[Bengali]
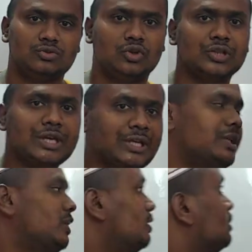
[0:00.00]

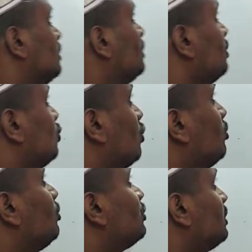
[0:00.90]
যথারীতি
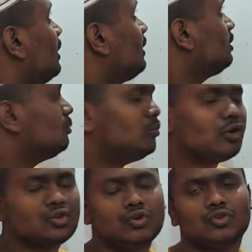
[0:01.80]
নবম অধ্যায়
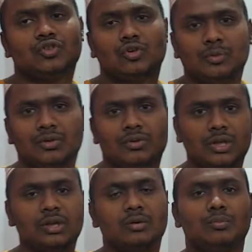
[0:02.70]
বর্তনীয়
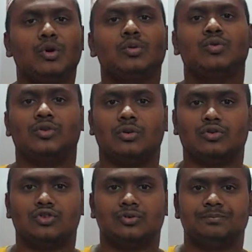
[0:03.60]
চলবিদ্যুতের পরবর্তী
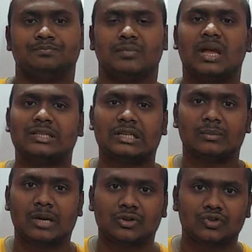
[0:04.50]
অংশ আজকে
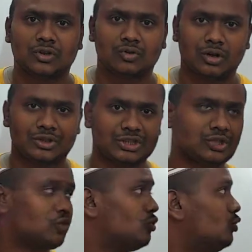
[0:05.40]
আমরা আলোচনা করার
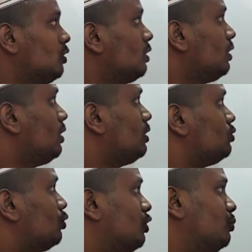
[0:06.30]
চেষ্টা করব
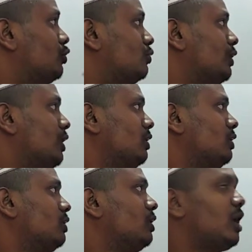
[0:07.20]
তরিত বর্তনী
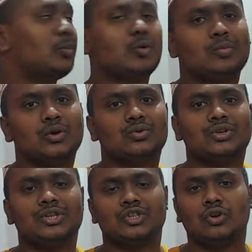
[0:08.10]
এবং
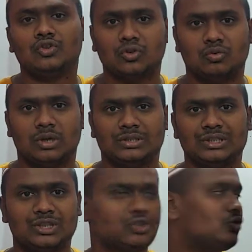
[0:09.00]
বর্তনীর যে সংযোগগুলো আছে
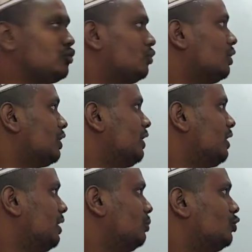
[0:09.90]
সেই সংযোগগুলো নিয়ে
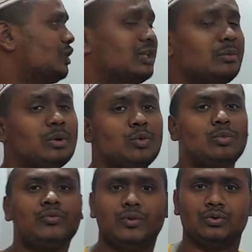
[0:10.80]
এবং সাথে আমরা
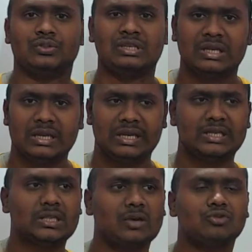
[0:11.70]
করব ফিউজ এর
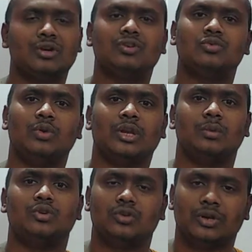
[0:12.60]
সাথে আনুষঙ্গিক দু
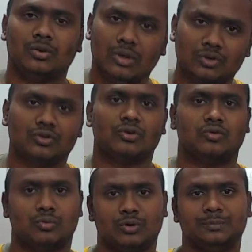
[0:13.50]
একটা বিষয় নিয়েও আলোচনা
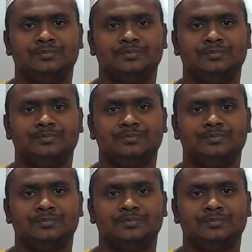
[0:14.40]
করবো